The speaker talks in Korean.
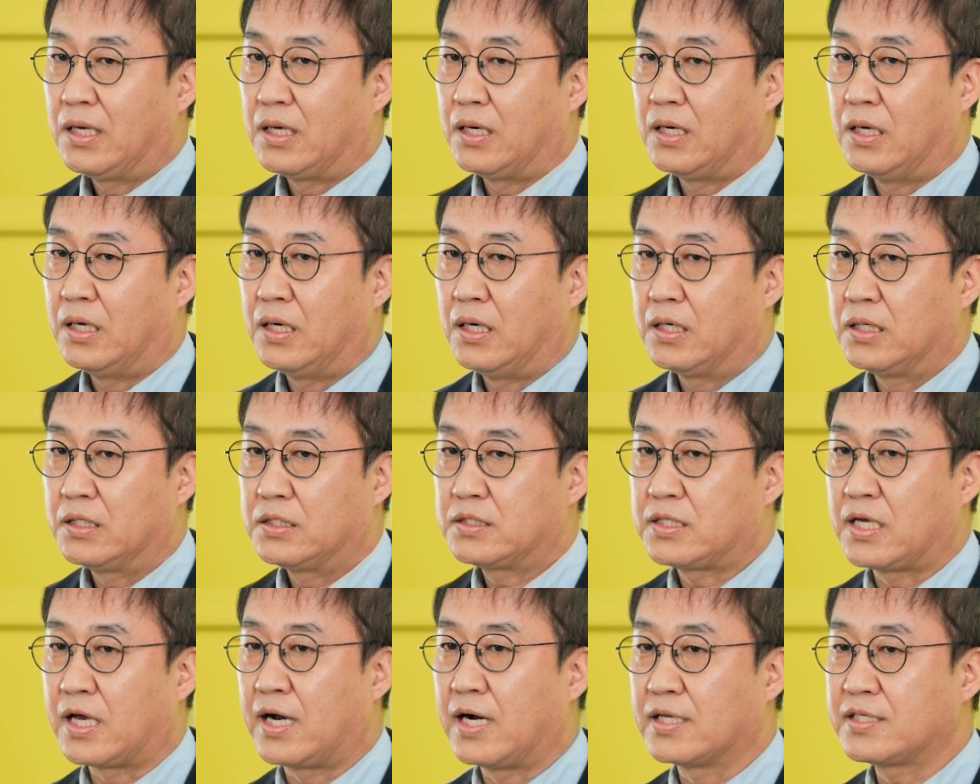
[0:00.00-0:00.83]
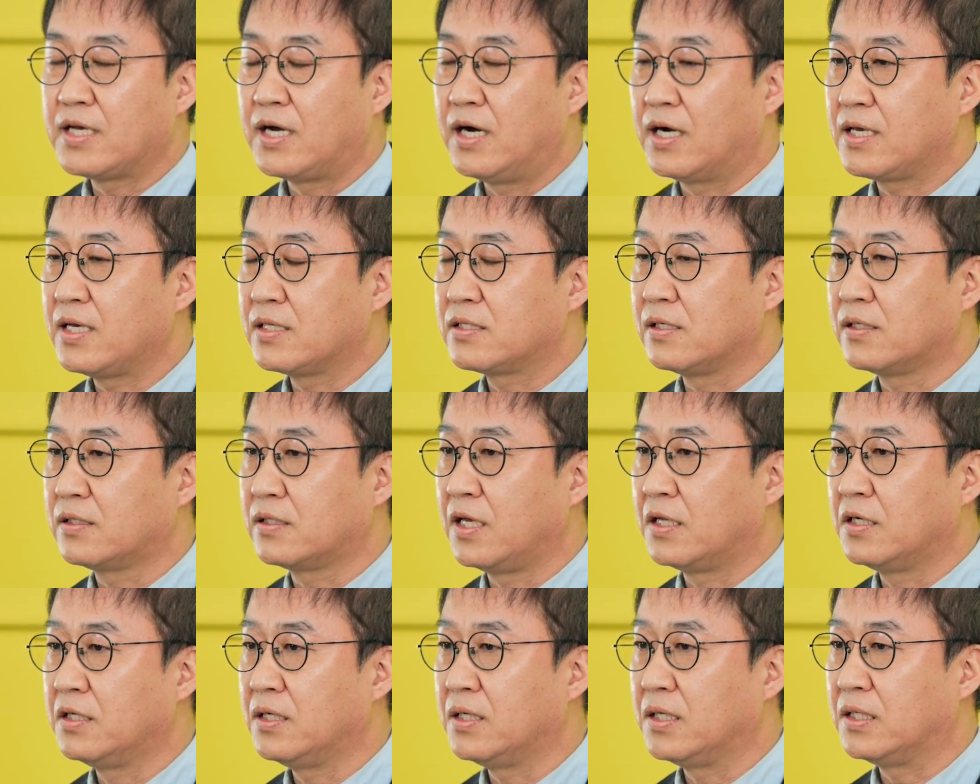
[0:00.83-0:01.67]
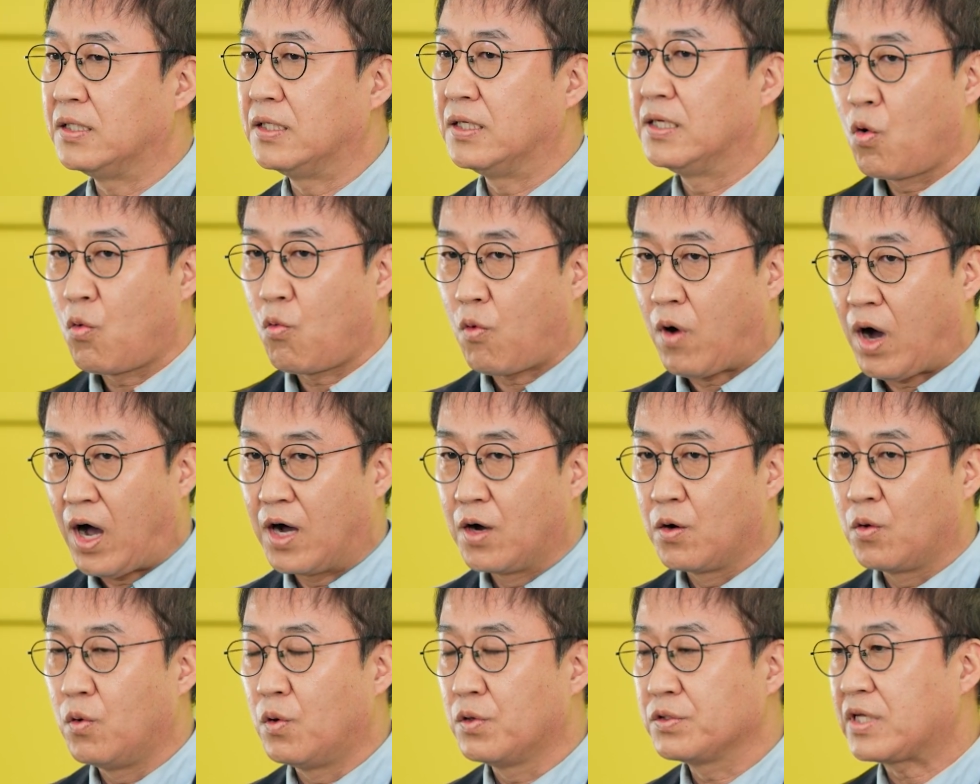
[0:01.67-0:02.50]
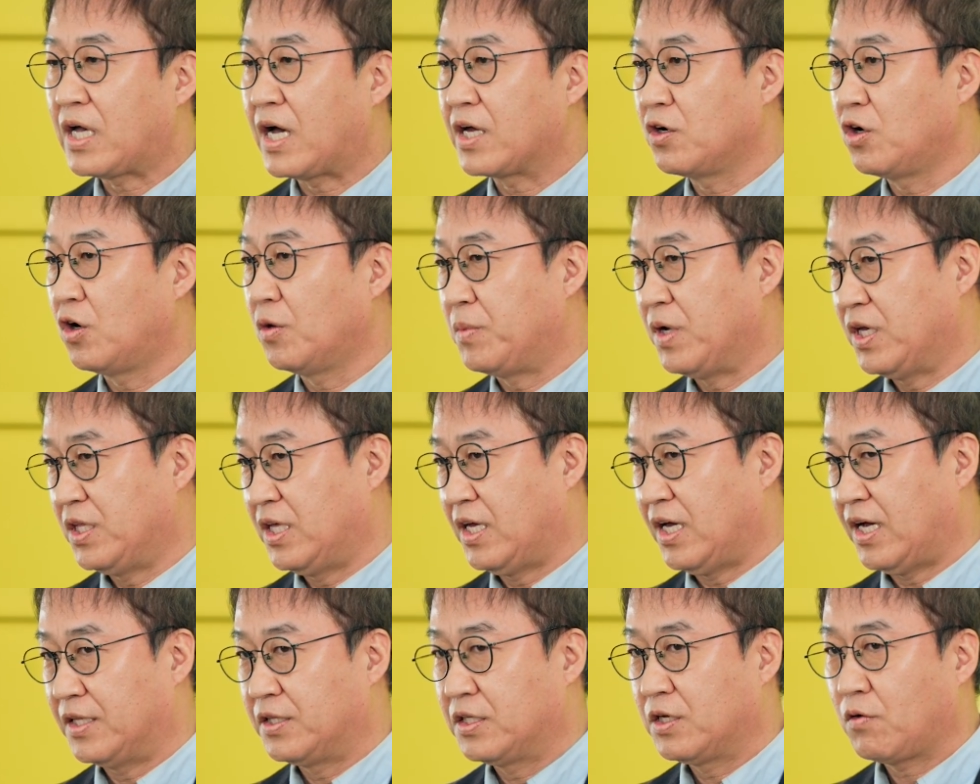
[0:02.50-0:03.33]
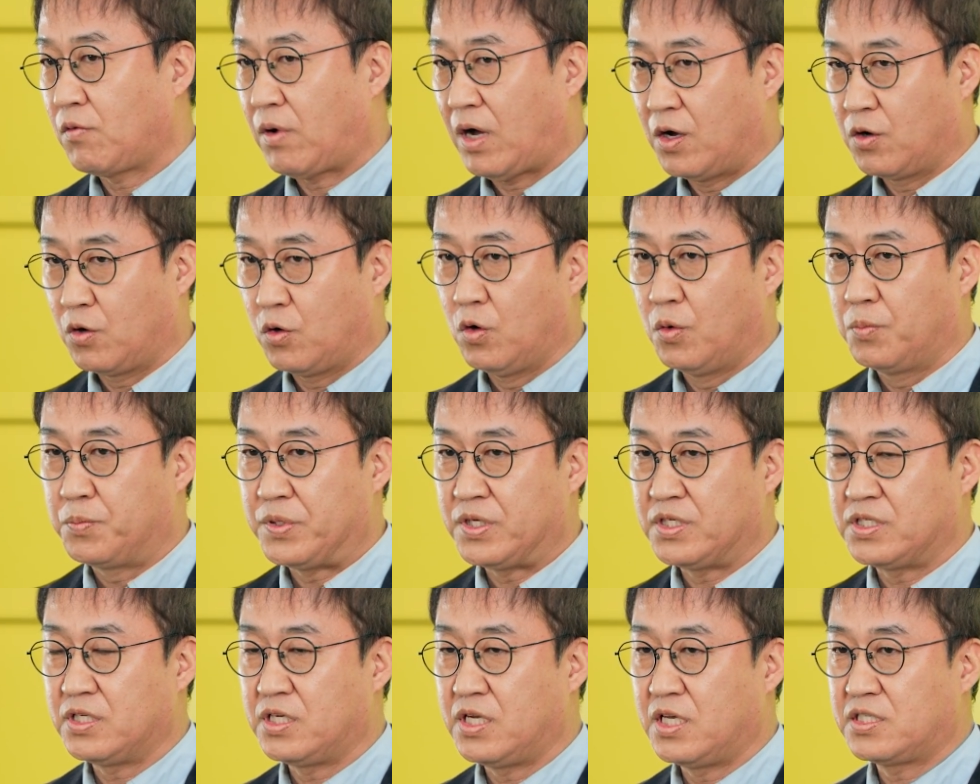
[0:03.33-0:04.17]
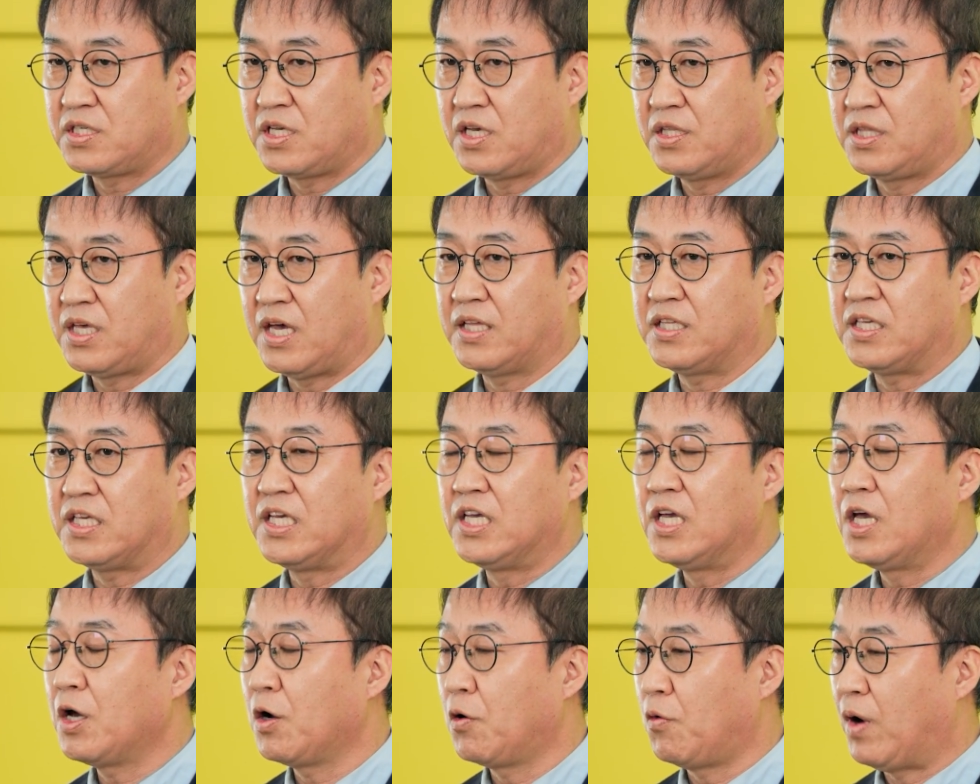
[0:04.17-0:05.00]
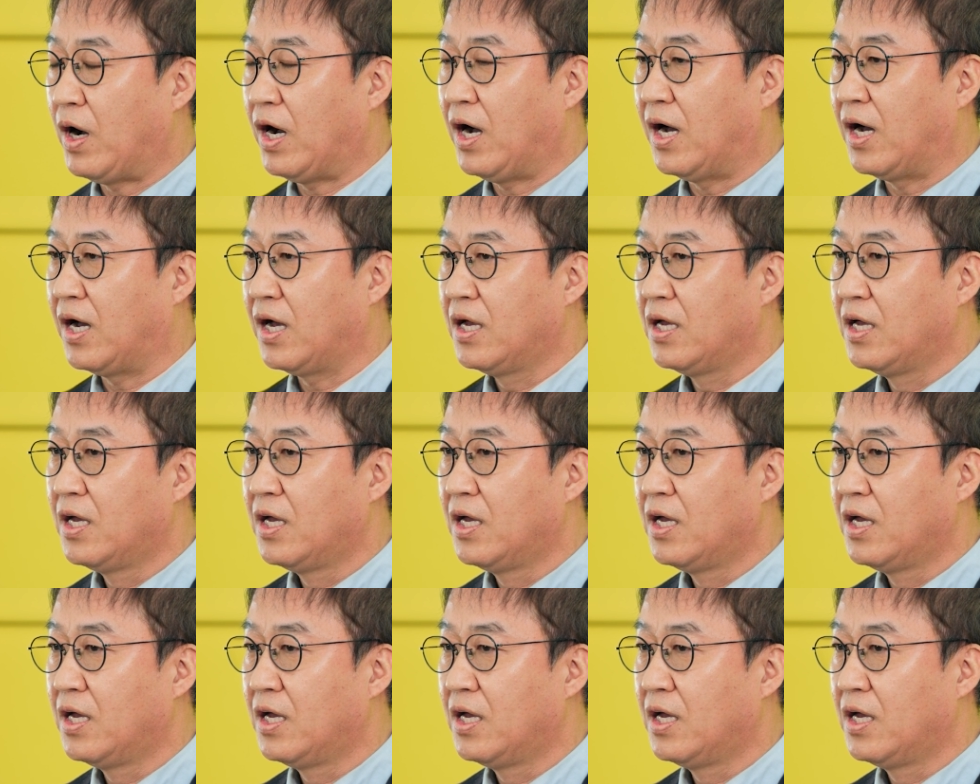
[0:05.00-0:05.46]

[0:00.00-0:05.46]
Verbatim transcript: 어, 제가 생각했을 때는 광고 산업에 대한 광고 비즈니스에 대한 이해와